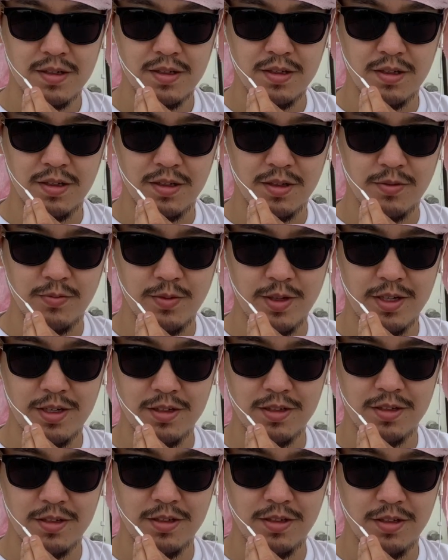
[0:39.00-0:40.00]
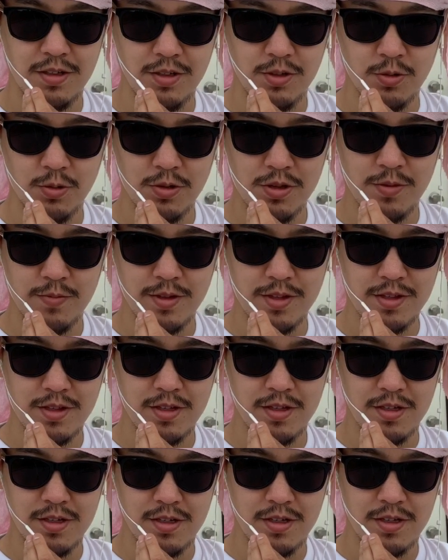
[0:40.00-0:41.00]
いベランダに移動しまし
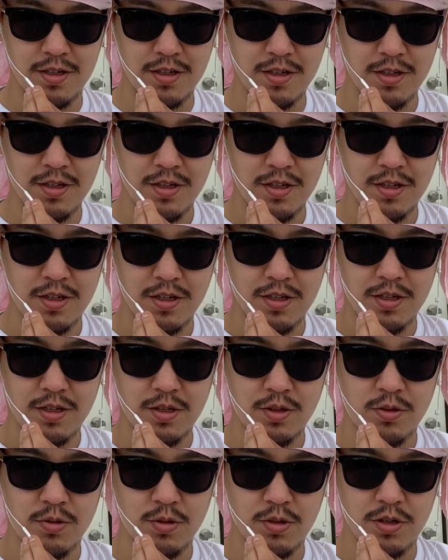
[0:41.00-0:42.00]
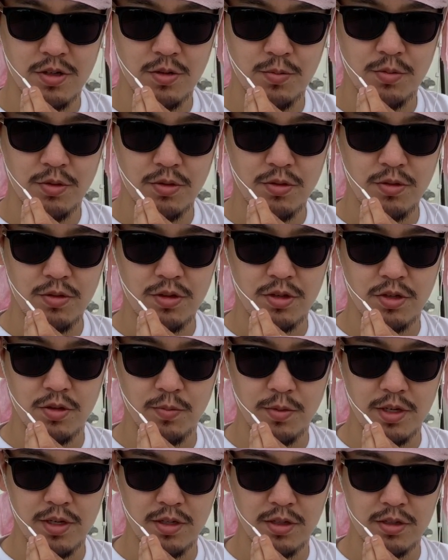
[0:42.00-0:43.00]
たこれあの僕ん家の
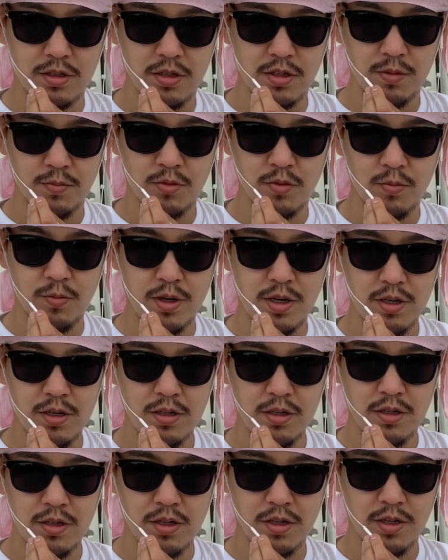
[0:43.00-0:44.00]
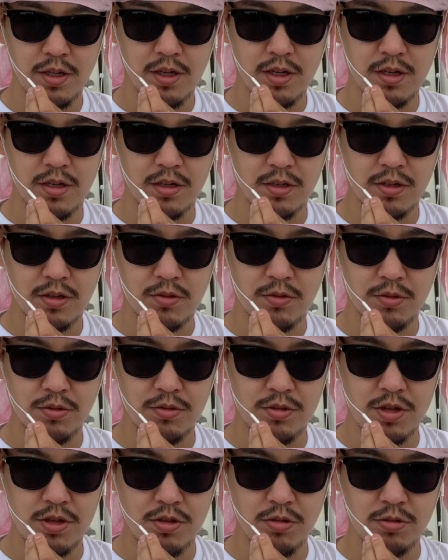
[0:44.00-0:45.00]
ベランダねもう周りにね家がこう
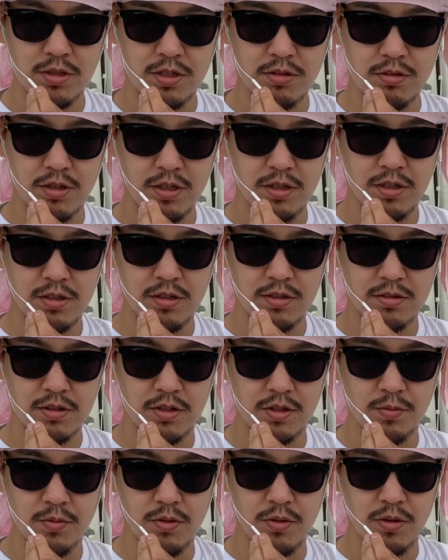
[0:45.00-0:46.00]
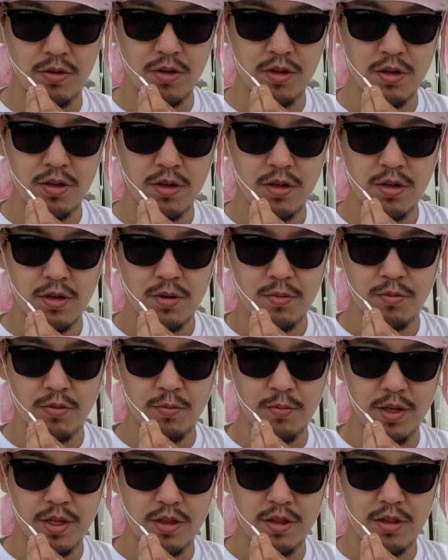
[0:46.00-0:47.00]
ち住宅街なんですけどももう
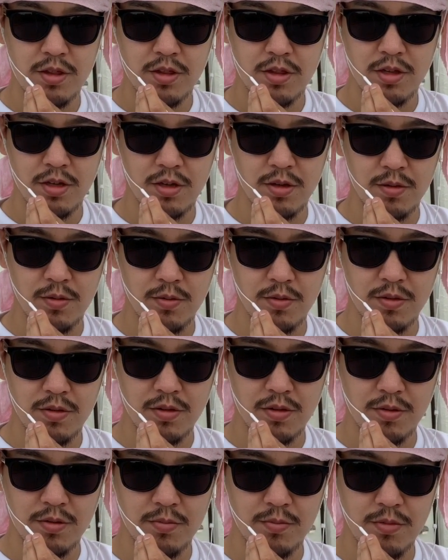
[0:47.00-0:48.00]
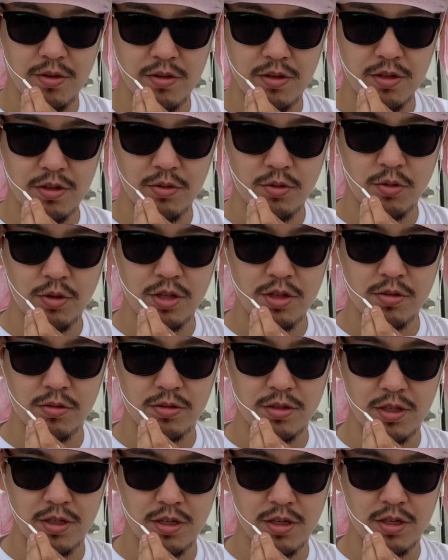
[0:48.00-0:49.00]
めっちゃ周りのご近所
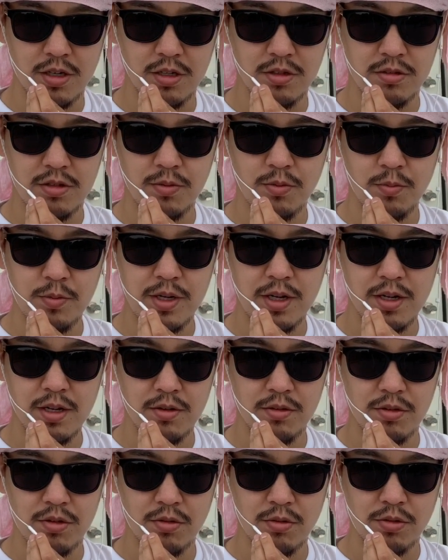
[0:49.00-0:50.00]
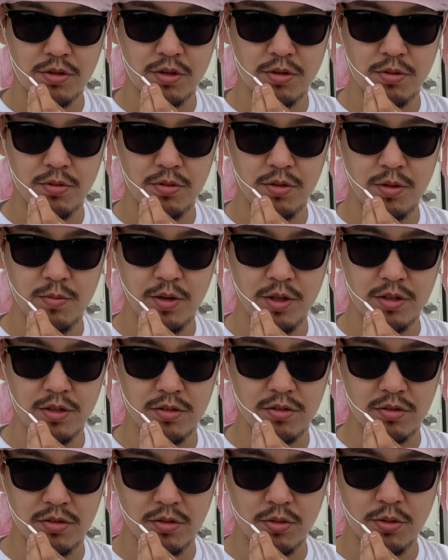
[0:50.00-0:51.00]
さんからいつでも見られる状況に今いて
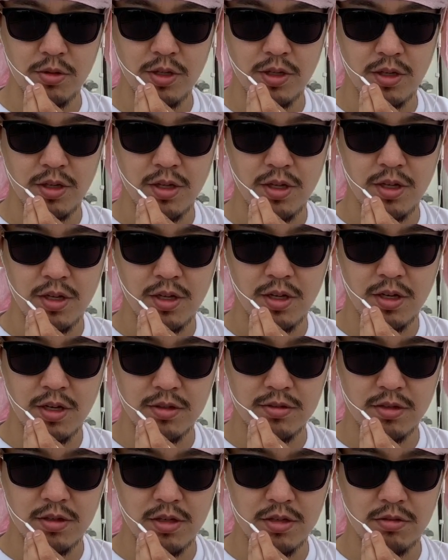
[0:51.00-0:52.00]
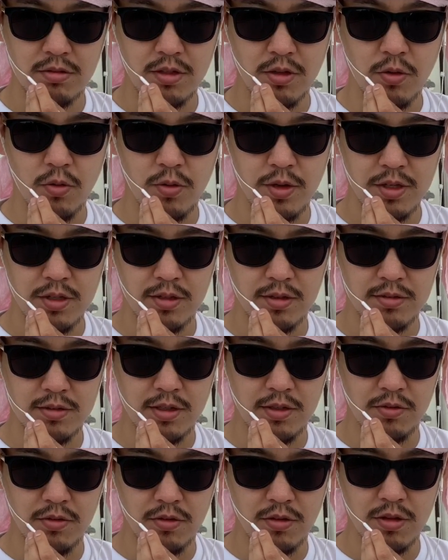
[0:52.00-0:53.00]
すごい恥ずかしくて怖いんですけど